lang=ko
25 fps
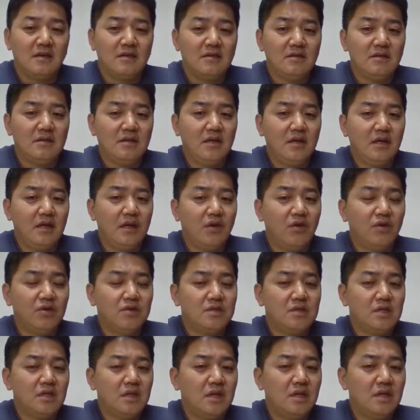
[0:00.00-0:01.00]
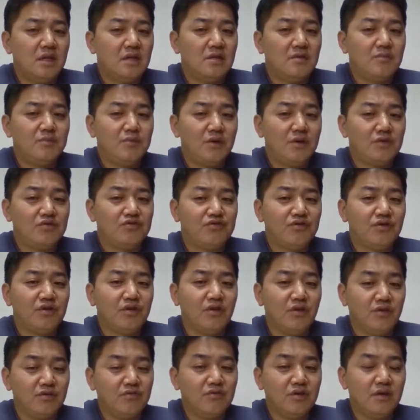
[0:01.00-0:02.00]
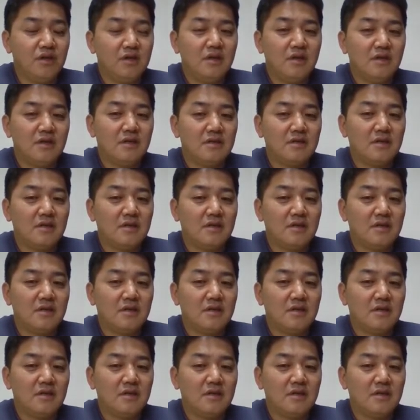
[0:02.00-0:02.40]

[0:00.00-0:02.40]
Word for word: 근데 어제는 별 충격이 없고요.